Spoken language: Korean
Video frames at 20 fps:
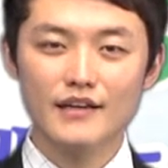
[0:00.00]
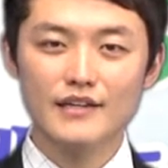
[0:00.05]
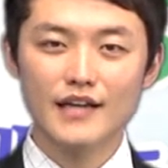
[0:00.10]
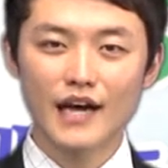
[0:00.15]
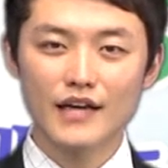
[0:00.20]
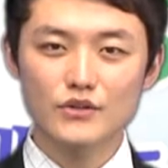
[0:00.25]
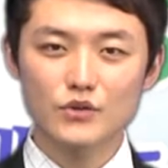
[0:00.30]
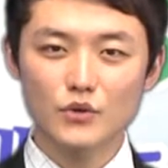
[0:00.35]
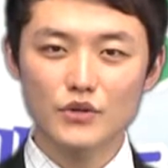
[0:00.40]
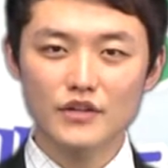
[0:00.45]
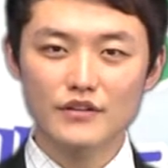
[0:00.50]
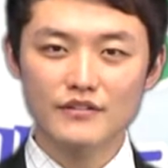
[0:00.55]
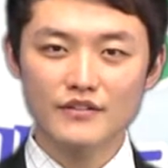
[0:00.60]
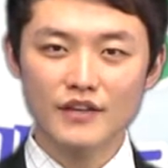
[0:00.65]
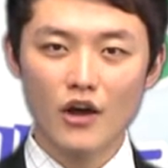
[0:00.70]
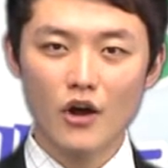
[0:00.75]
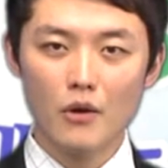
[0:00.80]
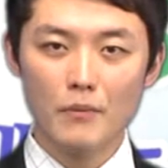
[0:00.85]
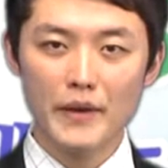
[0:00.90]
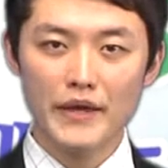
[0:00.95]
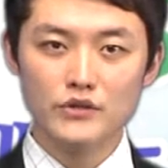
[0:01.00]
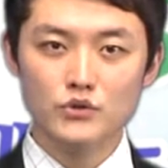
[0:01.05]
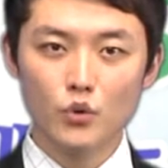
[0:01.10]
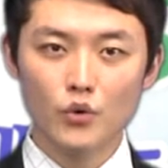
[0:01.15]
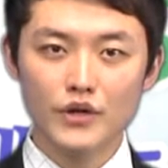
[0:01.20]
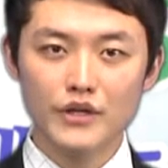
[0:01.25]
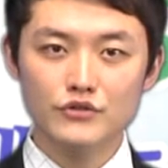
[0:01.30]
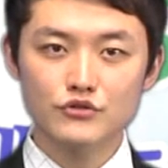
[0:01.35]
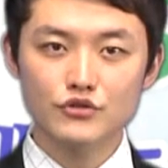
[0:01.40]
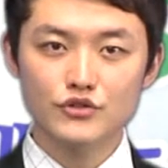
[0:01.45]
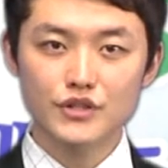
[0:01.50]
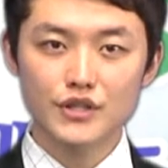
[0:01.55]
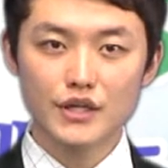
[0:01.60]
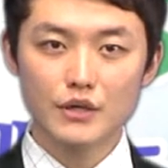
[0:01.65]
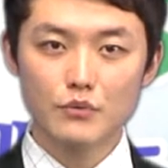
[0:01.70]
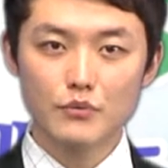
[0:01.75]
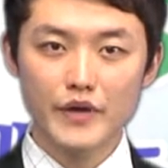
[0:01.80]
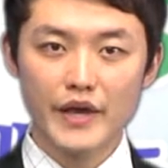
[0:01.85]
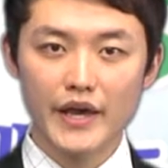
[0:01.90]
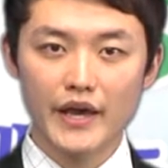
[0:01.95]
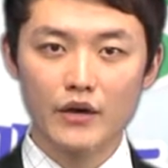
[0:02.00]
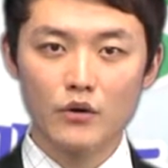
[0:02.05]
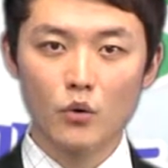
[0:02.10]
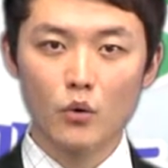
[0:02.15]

양도는 사업의 조기 추진을 위해